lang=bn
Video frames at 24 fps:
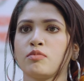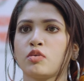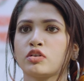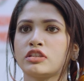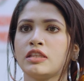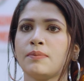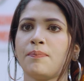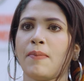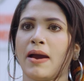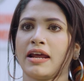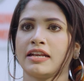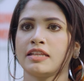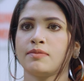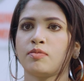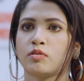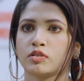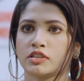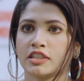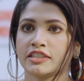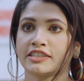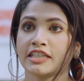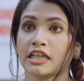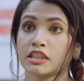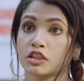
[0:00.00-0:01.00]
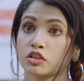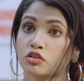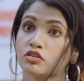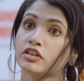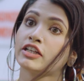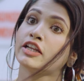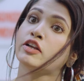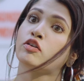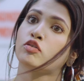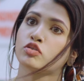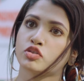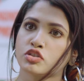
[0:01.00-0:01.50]
এর মধ্যে পানি ভরছিস যাতে
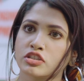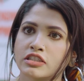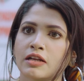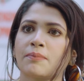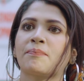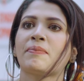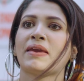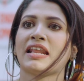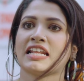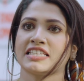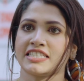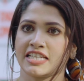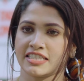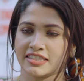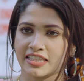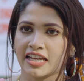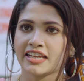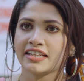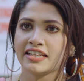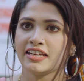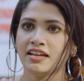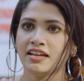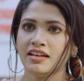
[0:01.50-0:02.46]
করে এর ওজনটা বেড়ে যায় তাই